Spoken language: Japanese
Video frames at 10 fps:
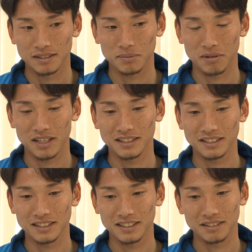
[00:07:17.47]
まあ、
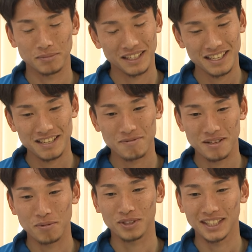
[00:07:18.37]
悪い、まあ、いい意味
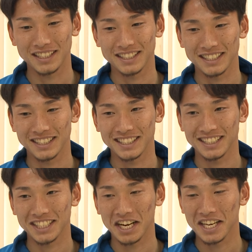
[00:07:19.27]
で僕たち
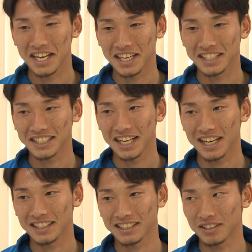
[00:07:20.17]
しか経験してな
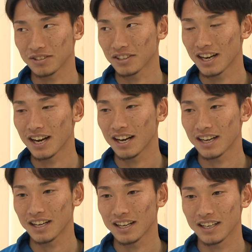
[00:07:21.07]
かったというか
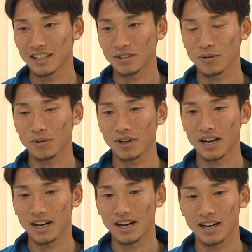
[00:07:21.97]
ところか
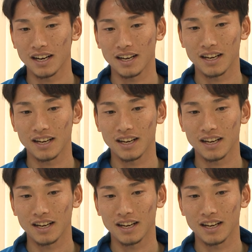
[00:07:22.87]
ら